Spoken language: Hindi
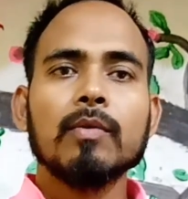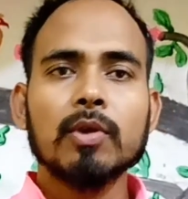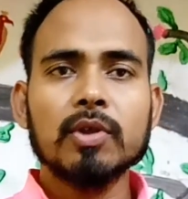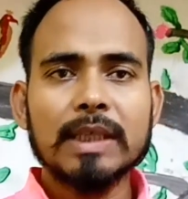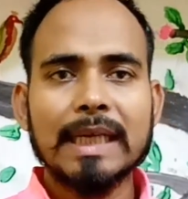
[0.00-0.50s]

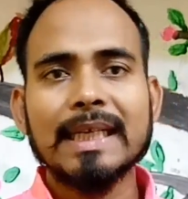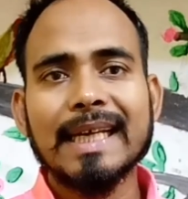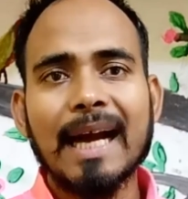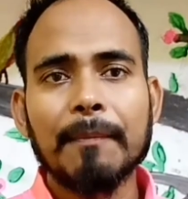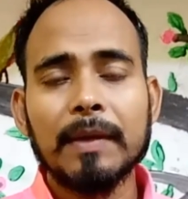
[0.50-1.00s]
दोस्तों जैसे
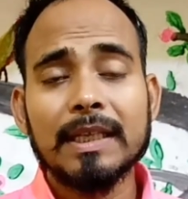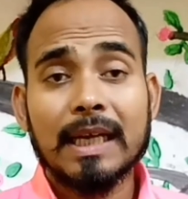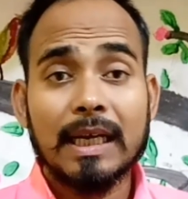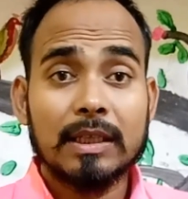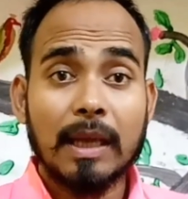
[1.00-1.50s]
कि आपने
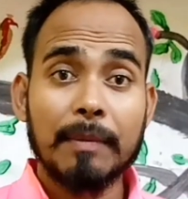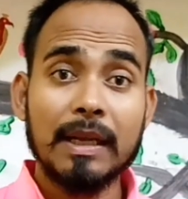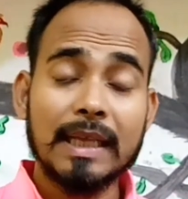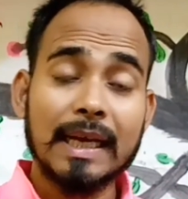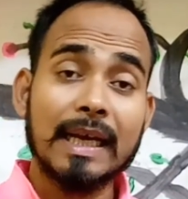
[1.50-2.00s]
देखा
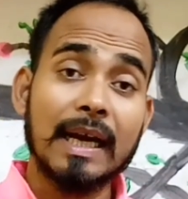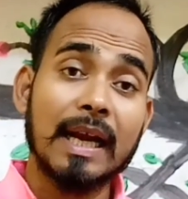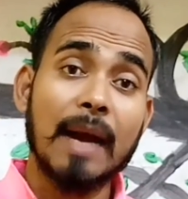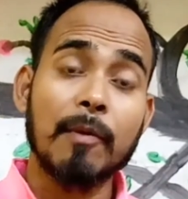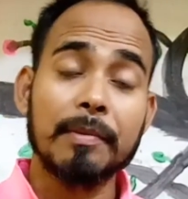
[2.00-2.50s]
थंबनेल देख
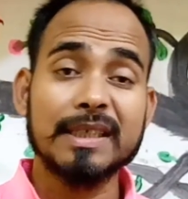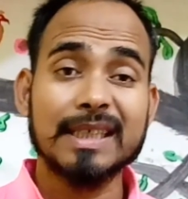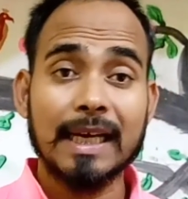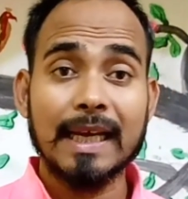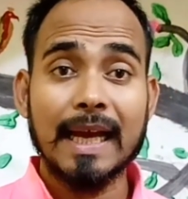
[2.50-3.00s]
करके आपको पता
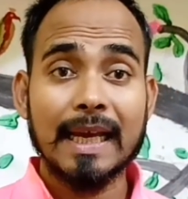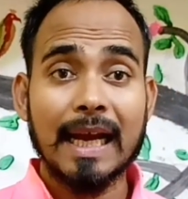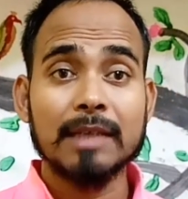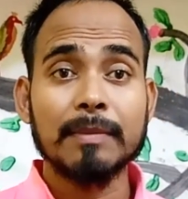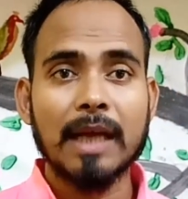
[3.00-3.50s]
चल गया कि
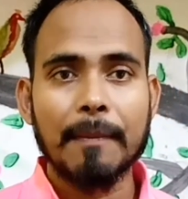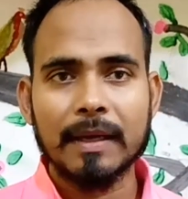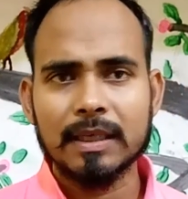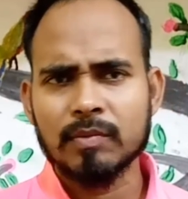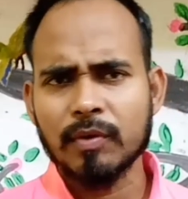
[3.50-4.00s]
आज मैं यहाँ
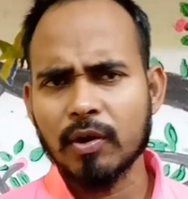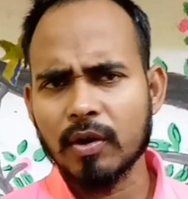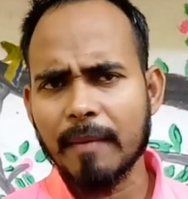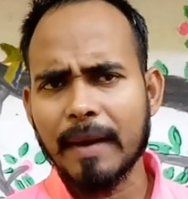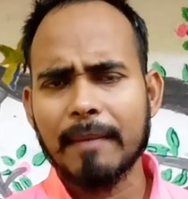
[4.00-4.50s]
पे किस वीडियो
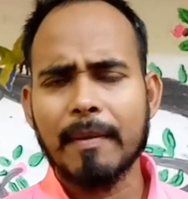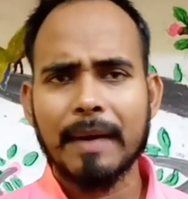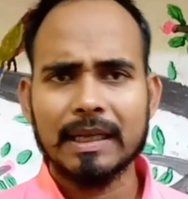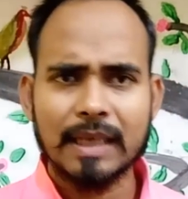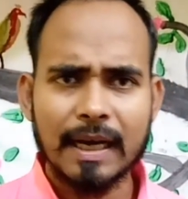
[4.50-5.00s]
के बारे में
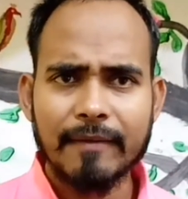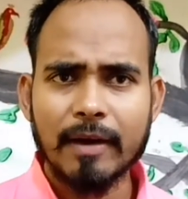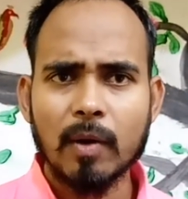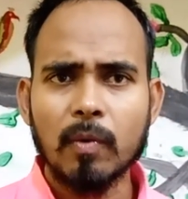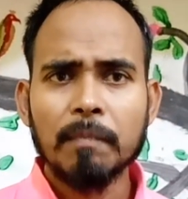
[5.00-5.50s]
बात करने
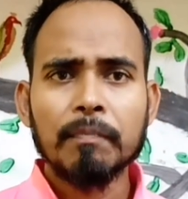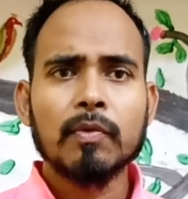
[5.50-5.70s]
वाला हूँ